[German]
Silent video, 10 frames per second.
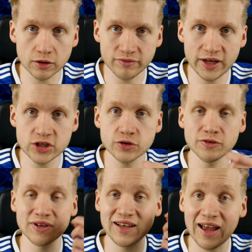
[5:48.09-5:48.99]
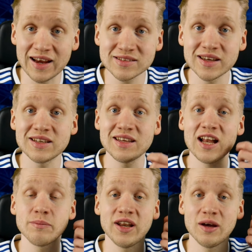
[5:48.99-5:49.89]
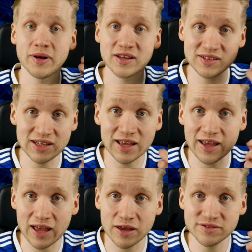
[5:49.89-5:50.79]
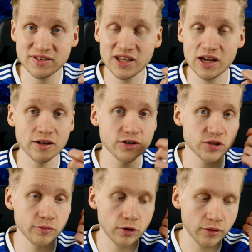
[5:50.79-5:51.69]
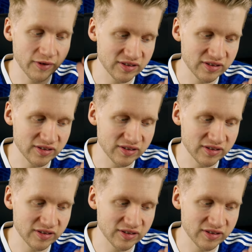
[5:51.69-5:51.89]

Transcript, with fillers: of Legends und gleichzeitig hält man aber das EAFC-Engagement,